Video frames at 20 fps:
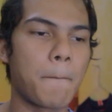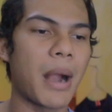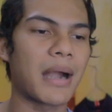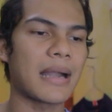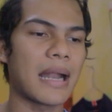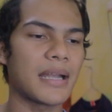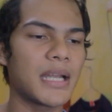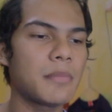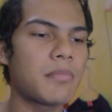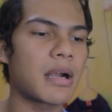Bang
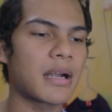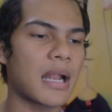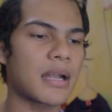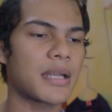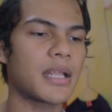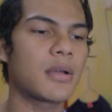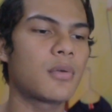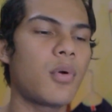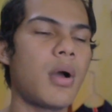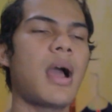Dandi, Bang
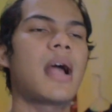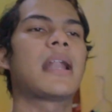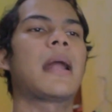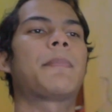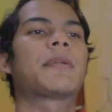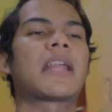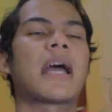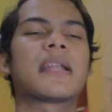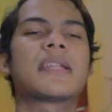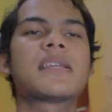Dandi, gua nggak
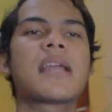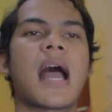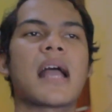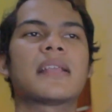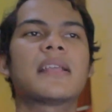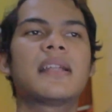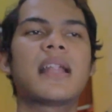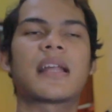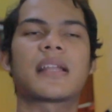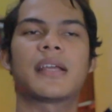dapet
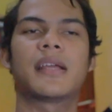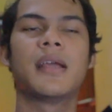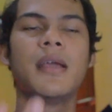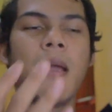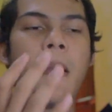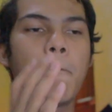hadiahnya dari